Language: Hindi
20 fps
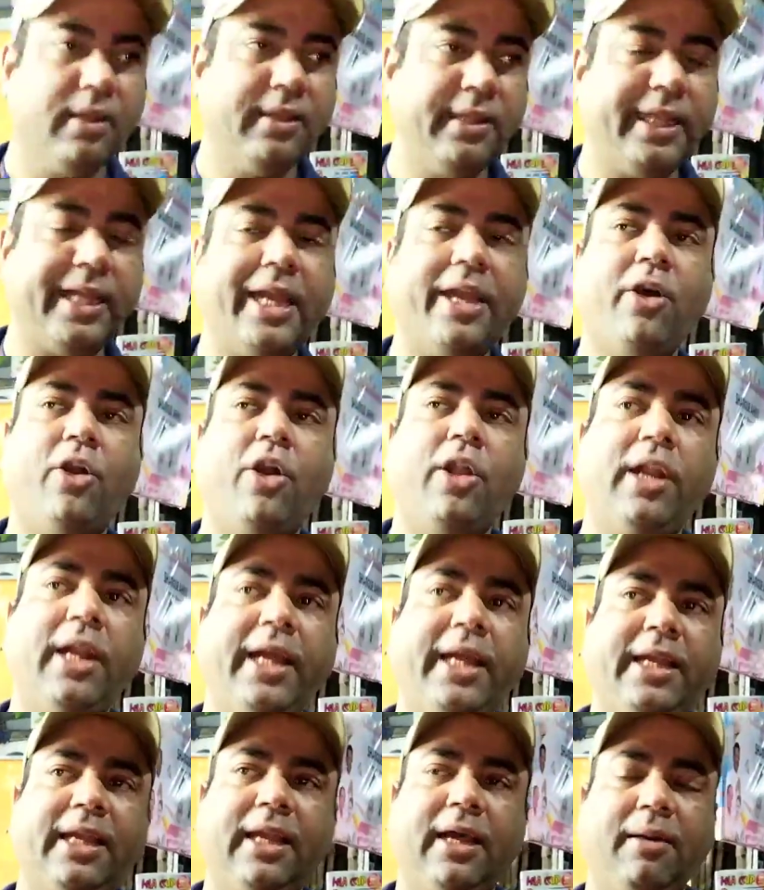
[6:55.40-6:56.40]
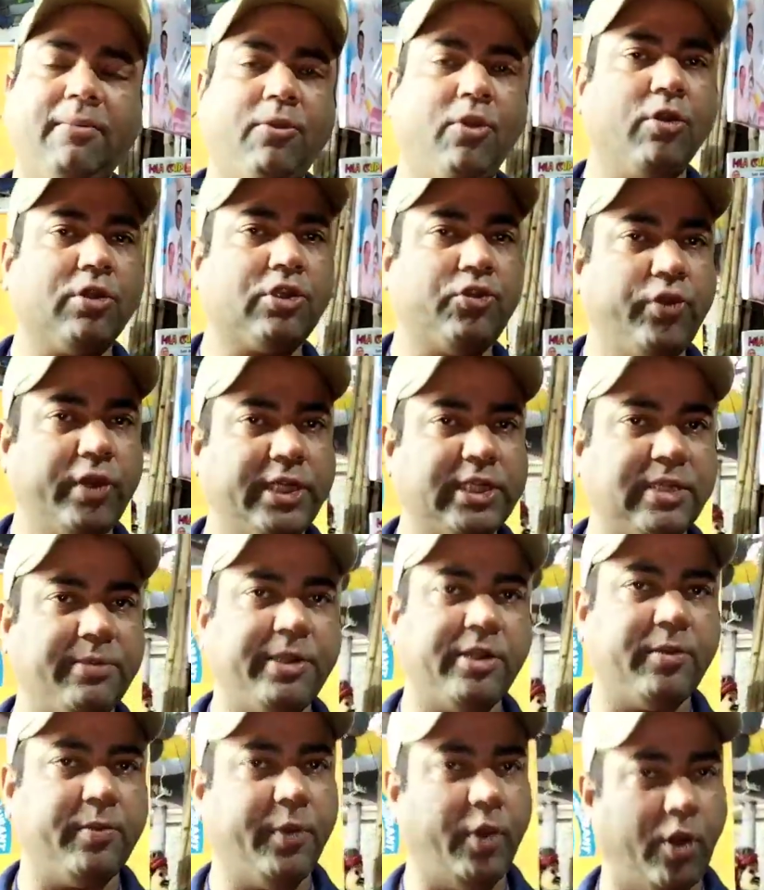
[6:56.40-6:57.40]
देखिए ऑनलाइन हम लोग स्विगी
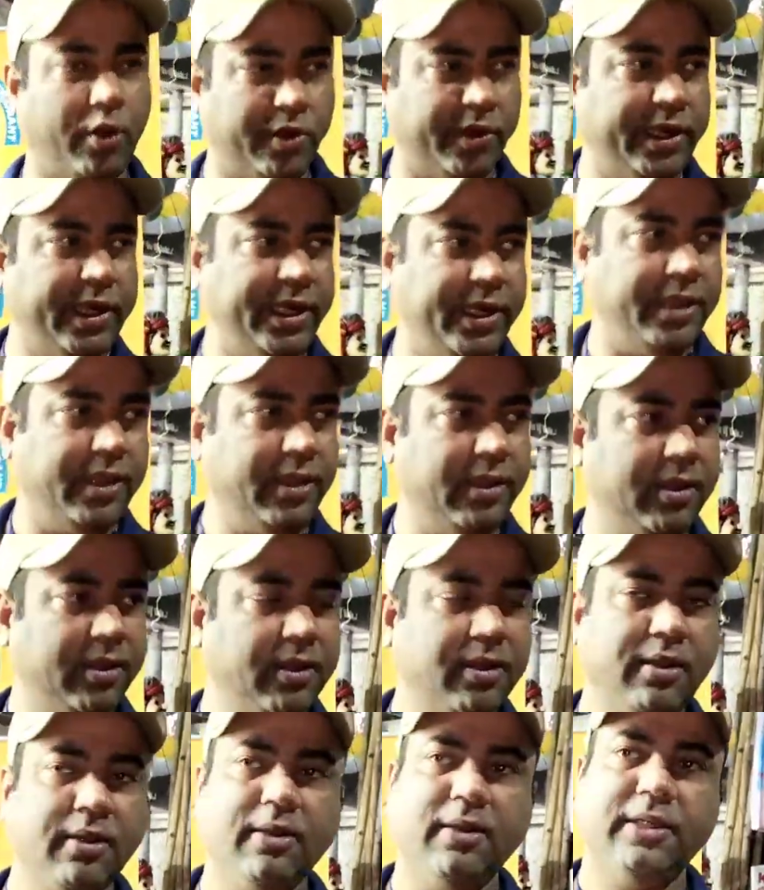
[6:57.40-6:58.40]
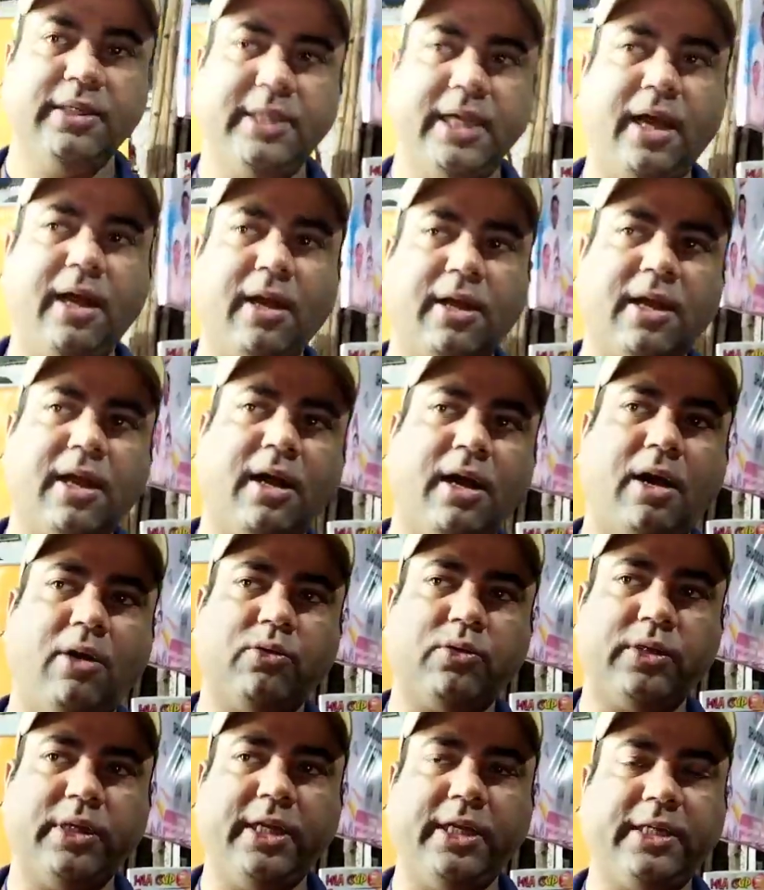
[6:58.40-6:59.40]
जोमेटो पे ऑलरेडी हैं यहाँ का
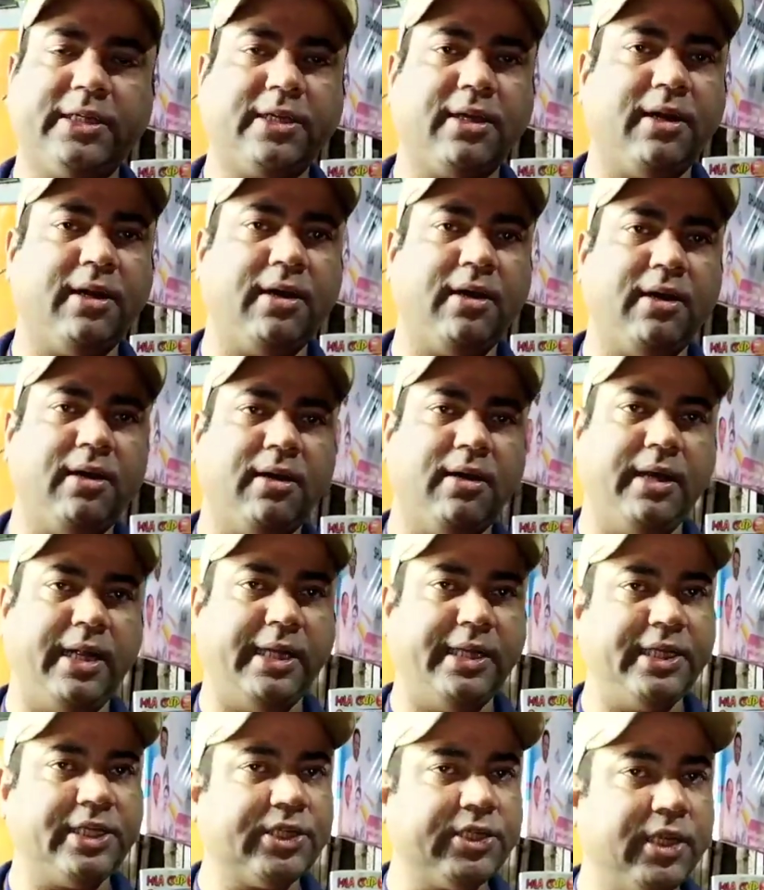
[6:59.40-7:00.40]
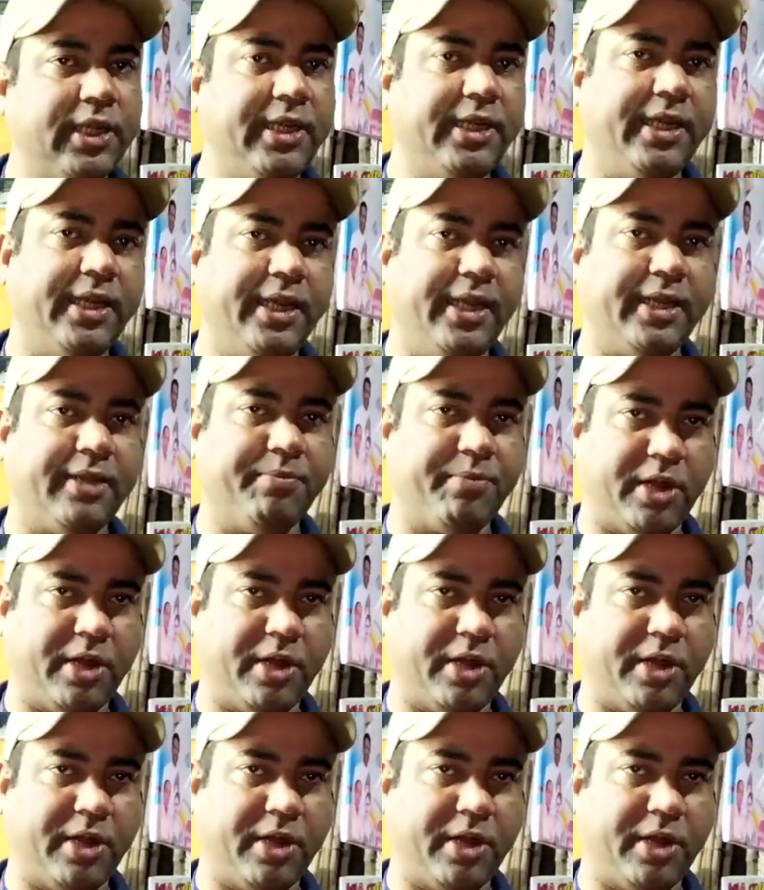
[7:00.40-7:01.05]
आउटलेट का एडिशनली एक